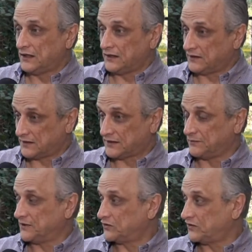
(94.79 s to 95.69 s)
e
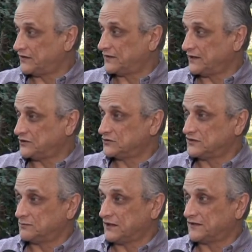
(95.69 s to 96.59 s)
tratamentos
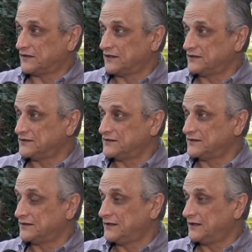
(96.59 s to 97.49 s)
estéticos de massagens,
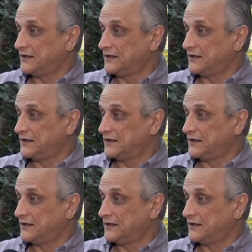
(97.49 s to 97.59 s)
né?